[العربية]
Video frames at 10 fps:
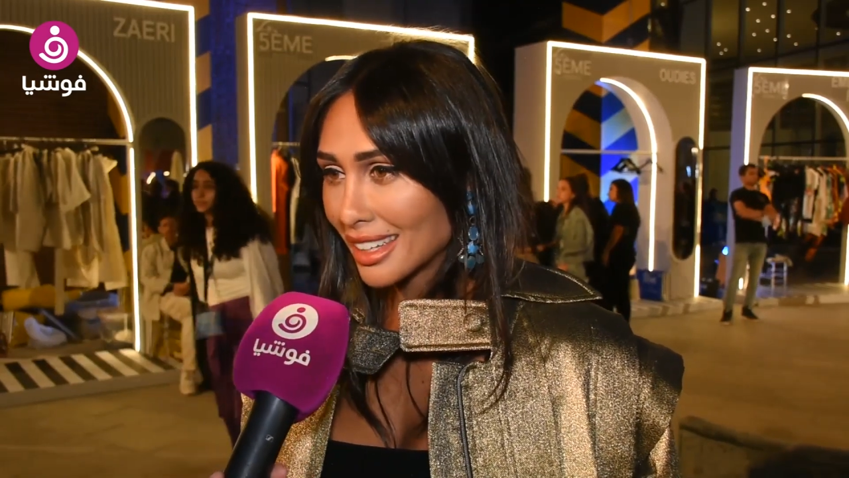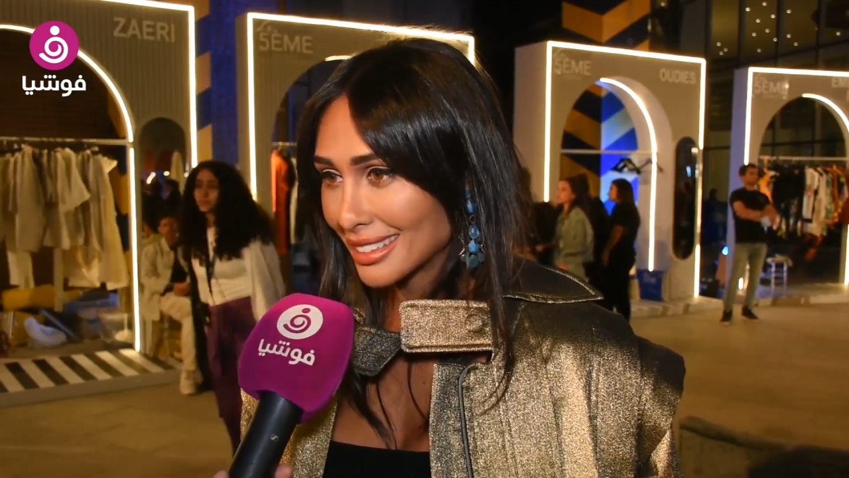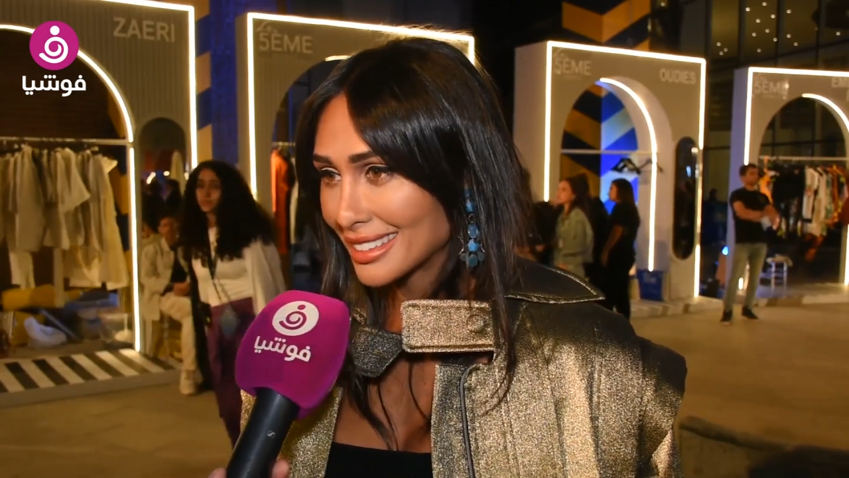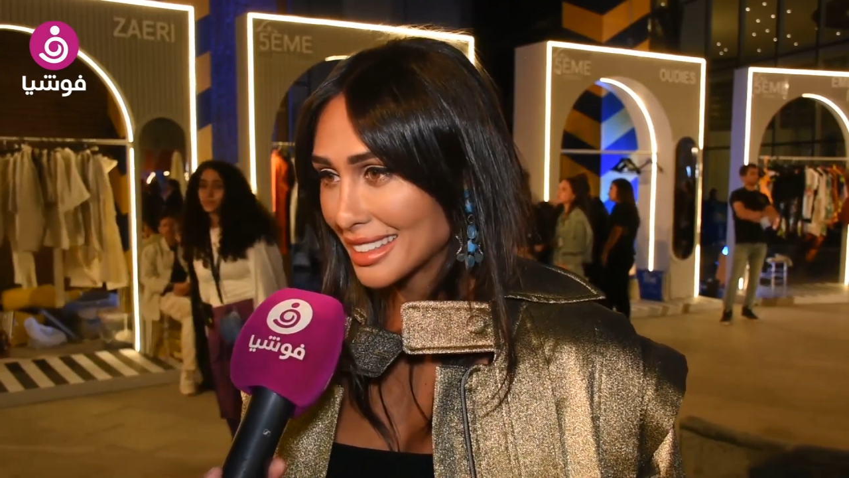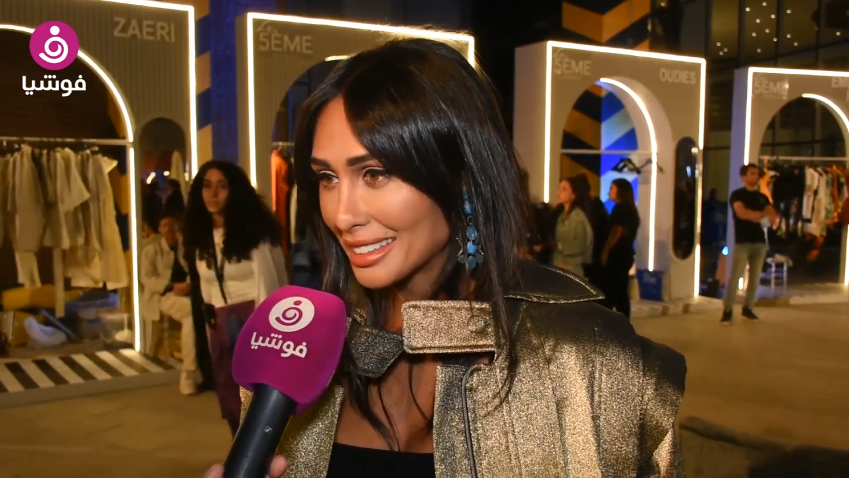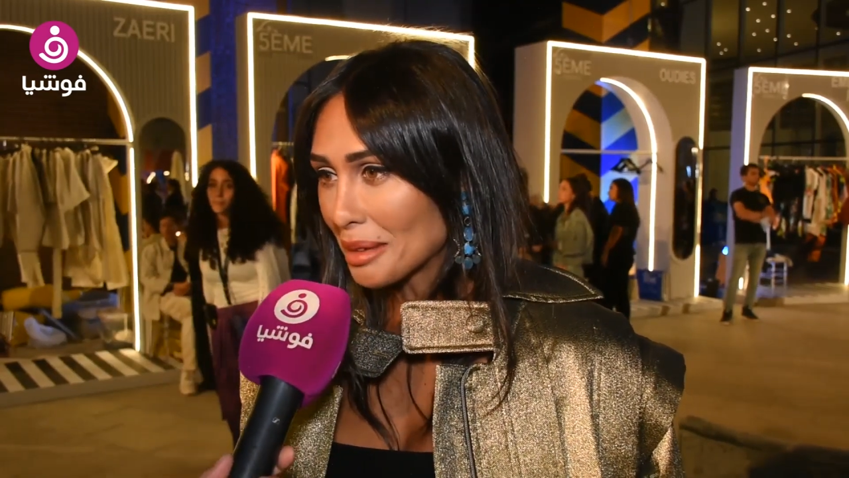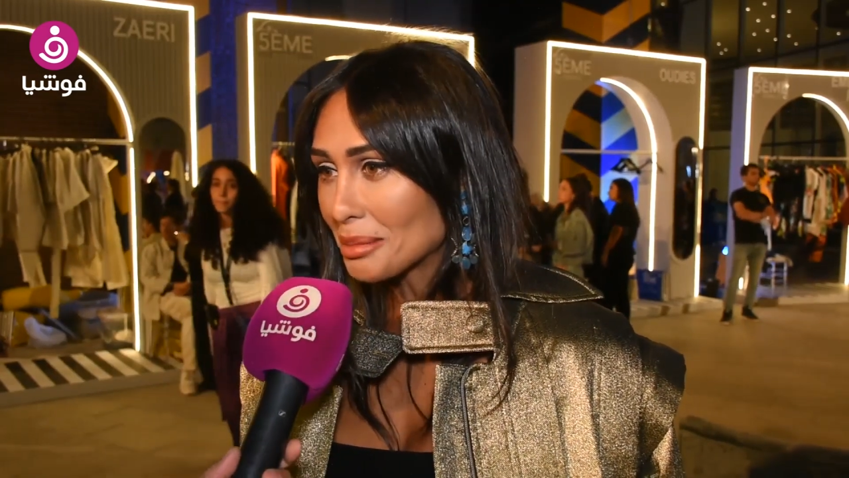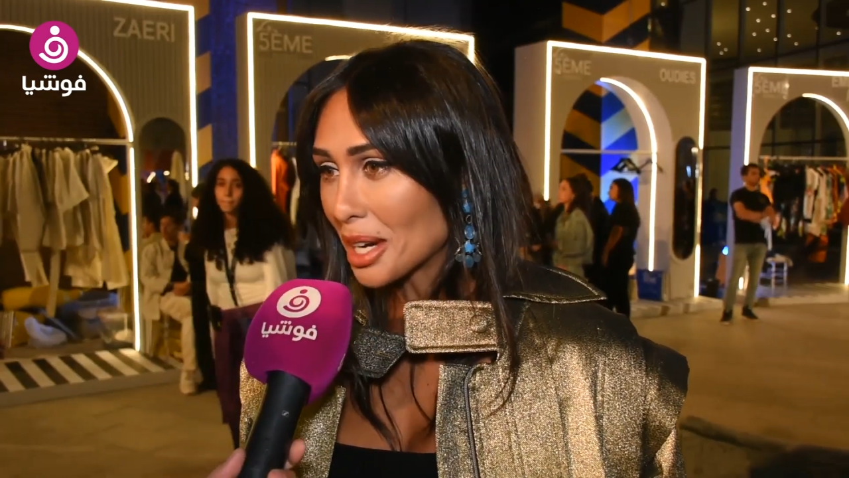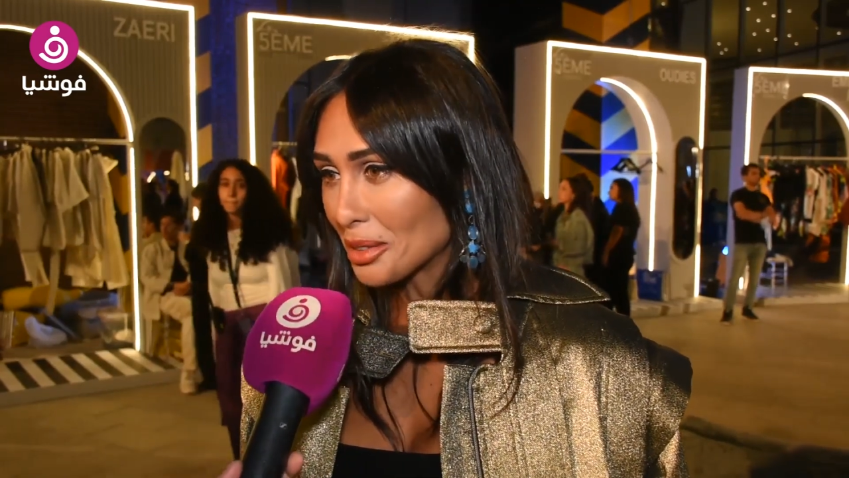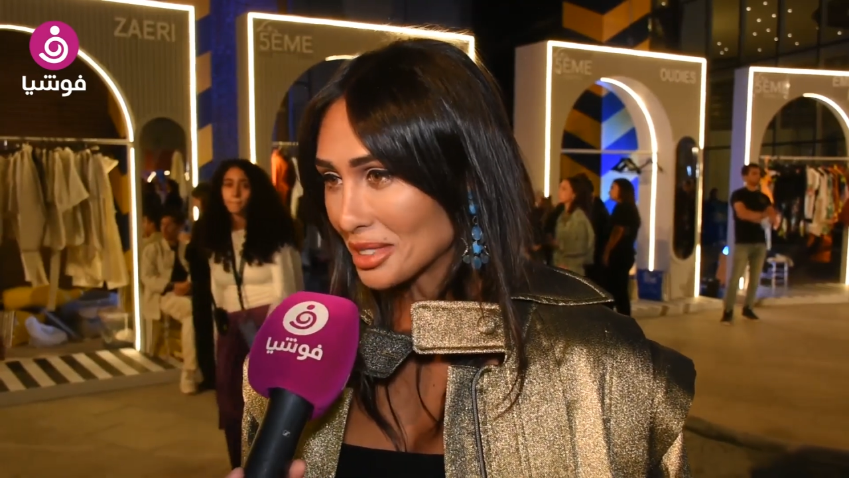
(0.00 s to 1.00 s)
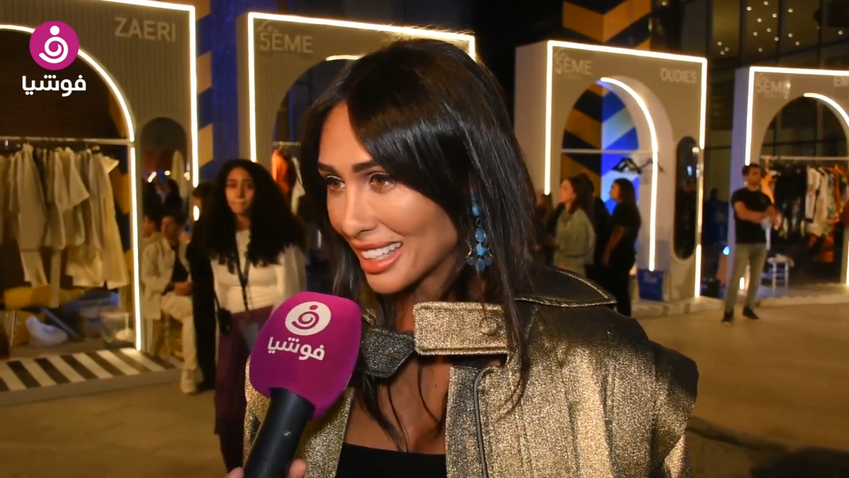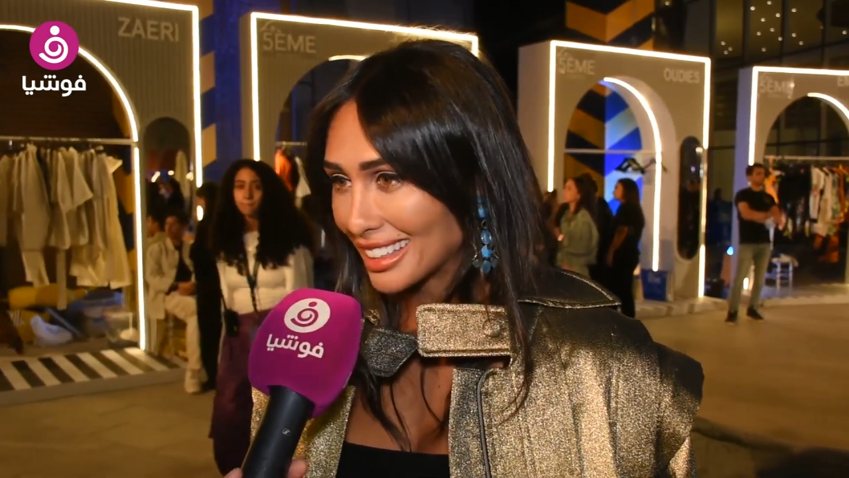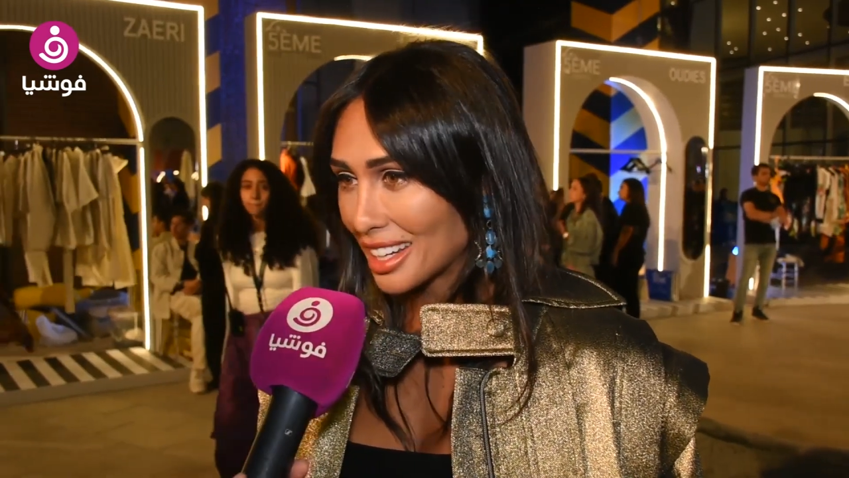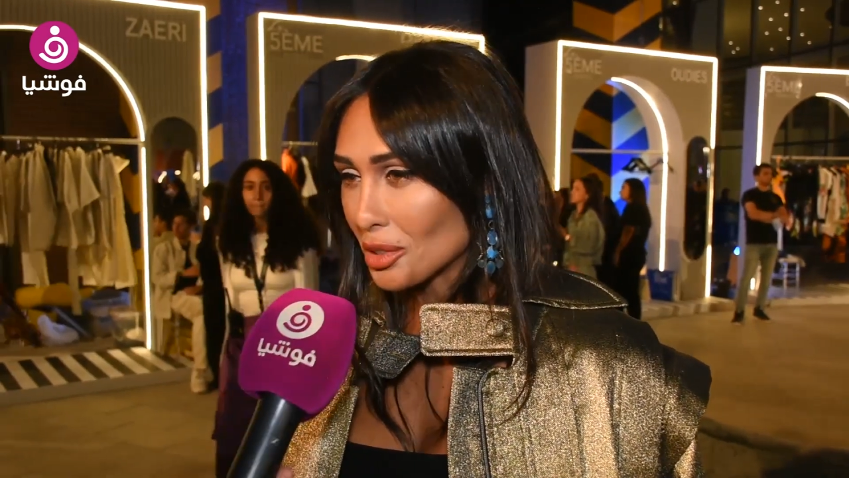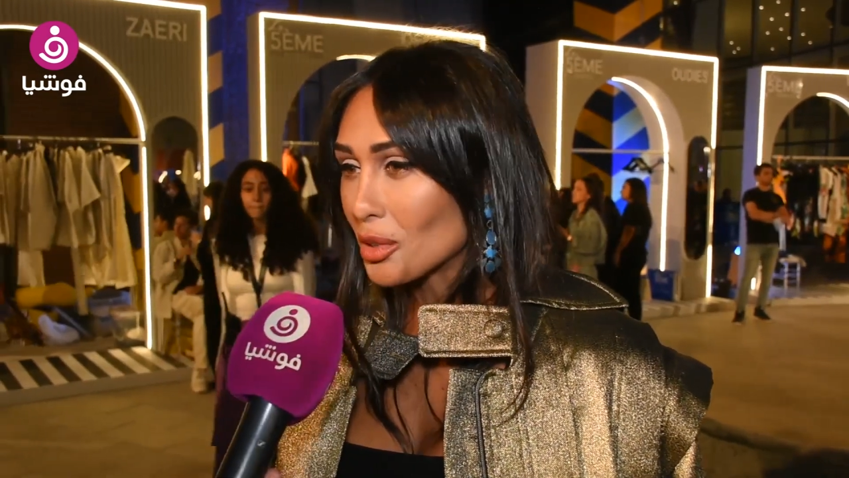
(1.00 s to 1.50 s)
كانت جامدة قوي
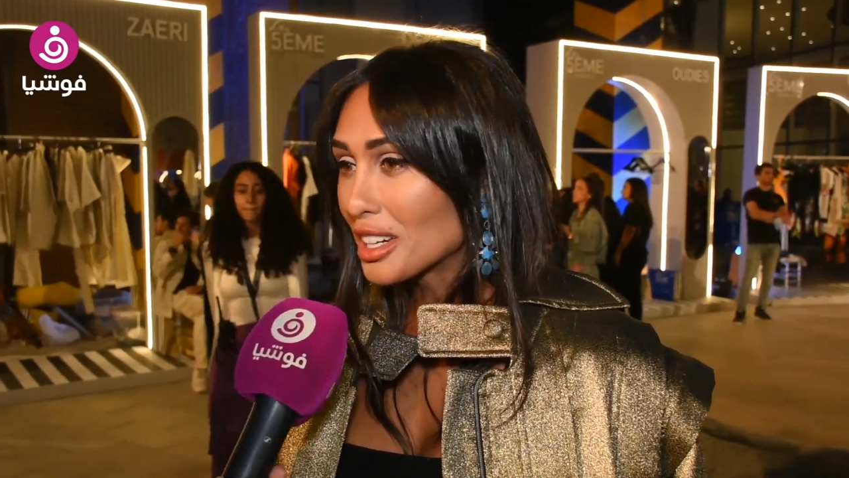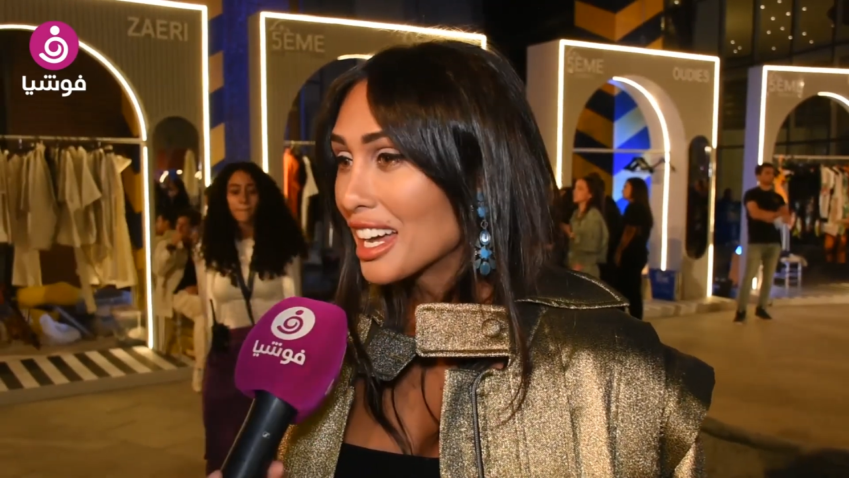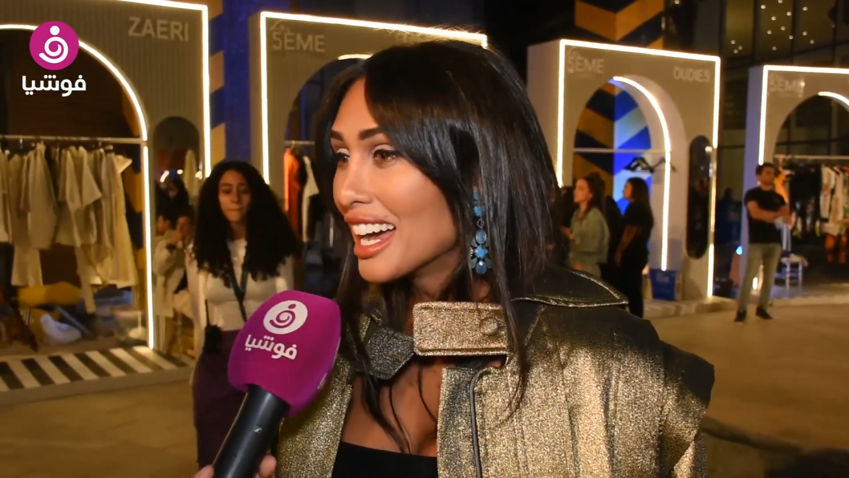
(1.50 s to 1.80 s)
كده لأن كل